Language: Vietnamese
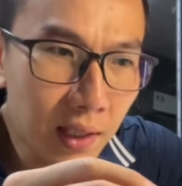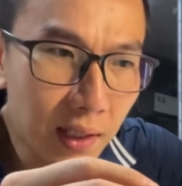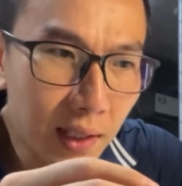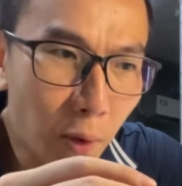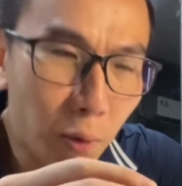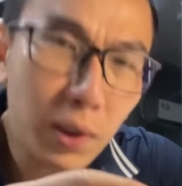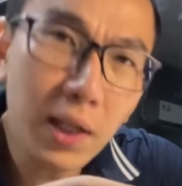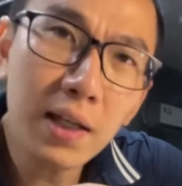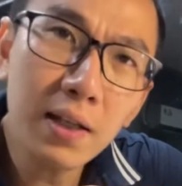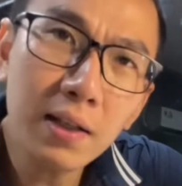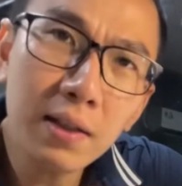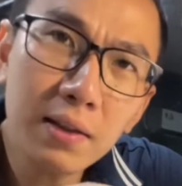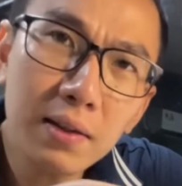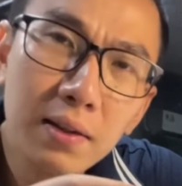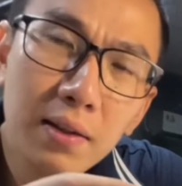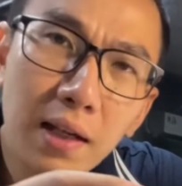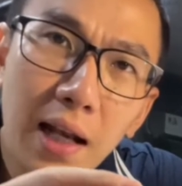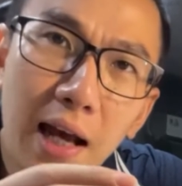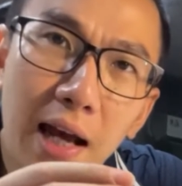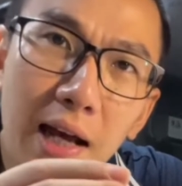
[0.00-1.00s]
đầu tiên á,
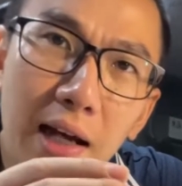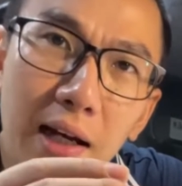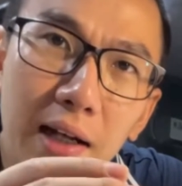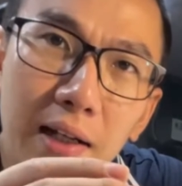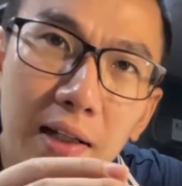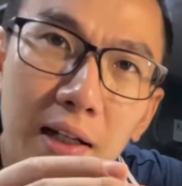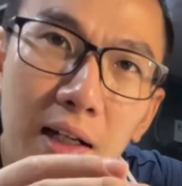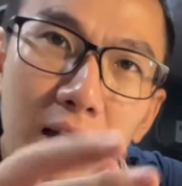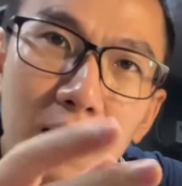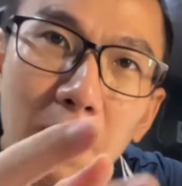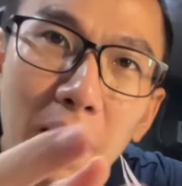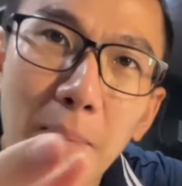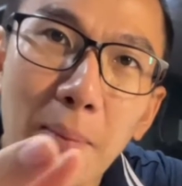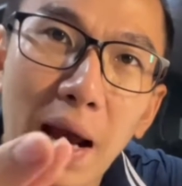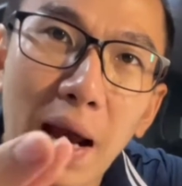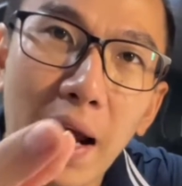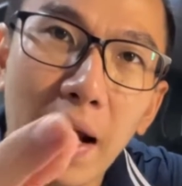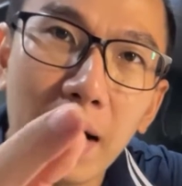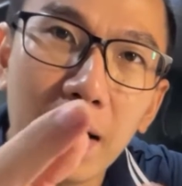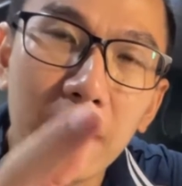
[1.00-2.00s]
là khi mà
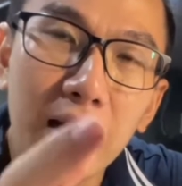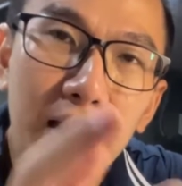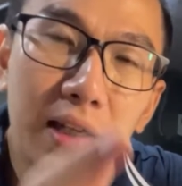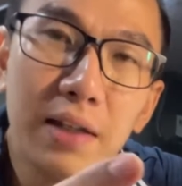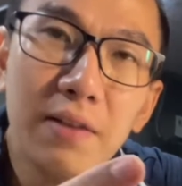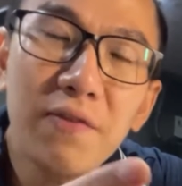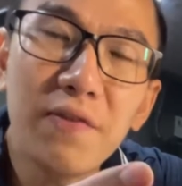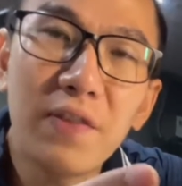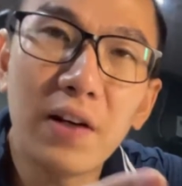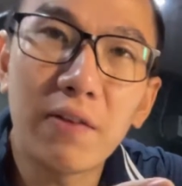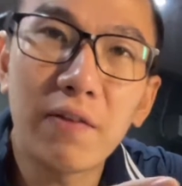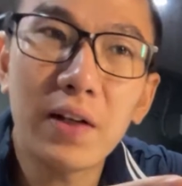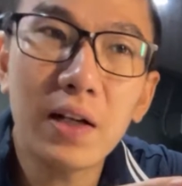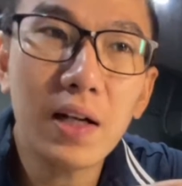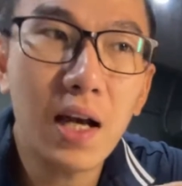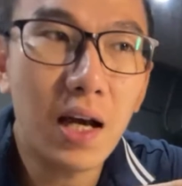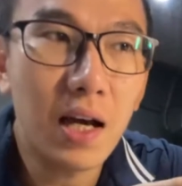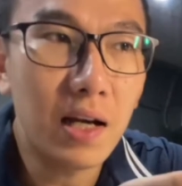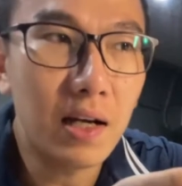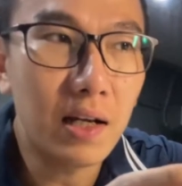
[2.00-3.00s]
bạn nghĩ về vấn
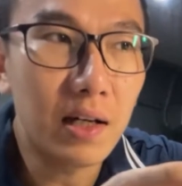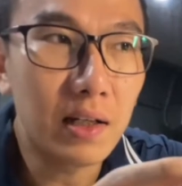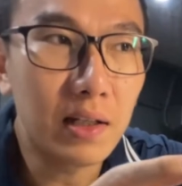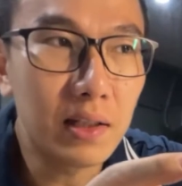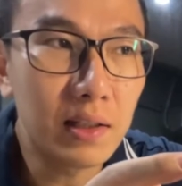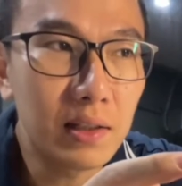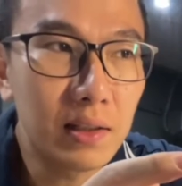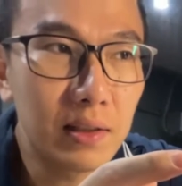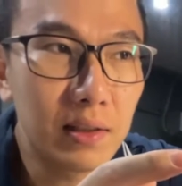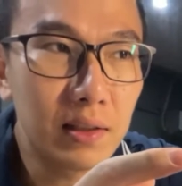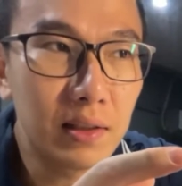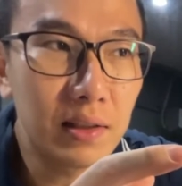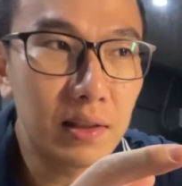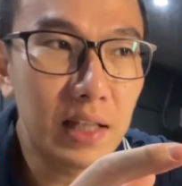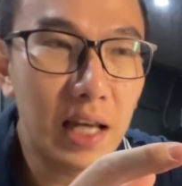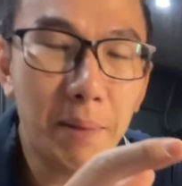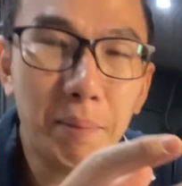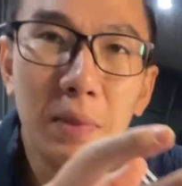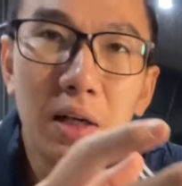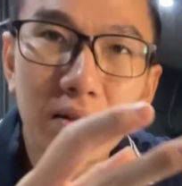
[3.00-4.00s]
đề
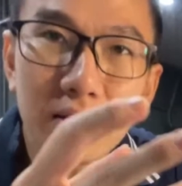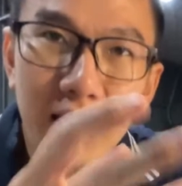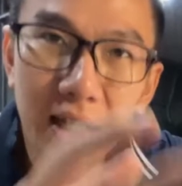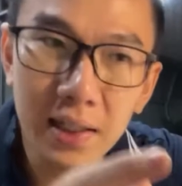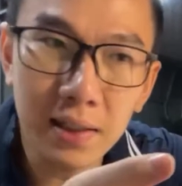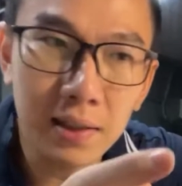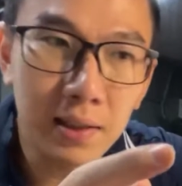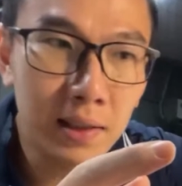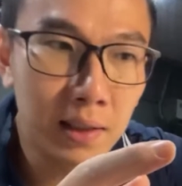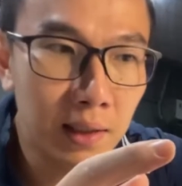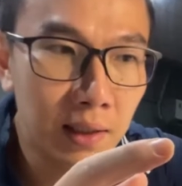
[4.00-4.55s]
giảm cân nhanh